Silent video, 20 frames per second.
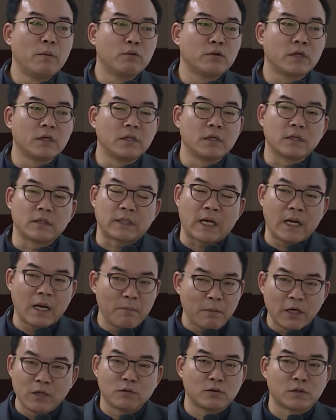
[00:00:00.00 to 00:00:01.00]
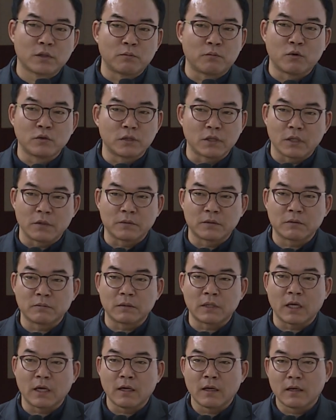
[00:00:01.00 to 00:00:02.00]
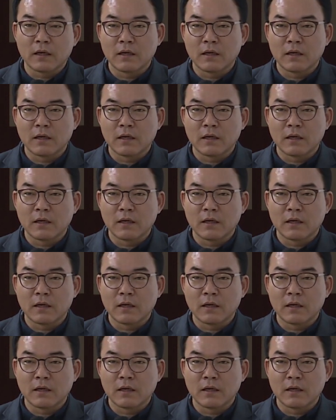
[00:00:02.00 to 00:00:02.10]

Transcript: 붙어 있는 건 단 한 마리도 저는 본 적이 없습니다.